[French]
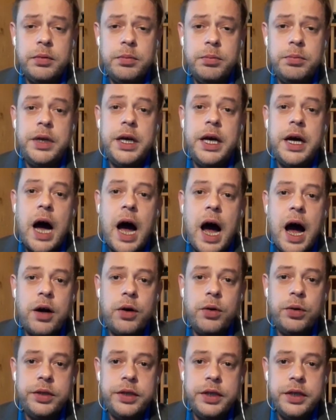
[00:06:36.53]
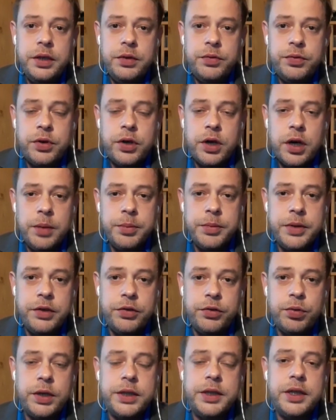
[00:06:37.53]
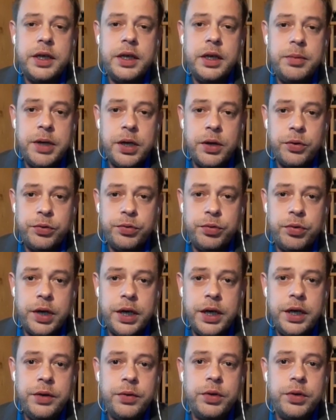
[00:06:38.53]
Mais à côté, il faut quand même qu'ils soient très bien entourés.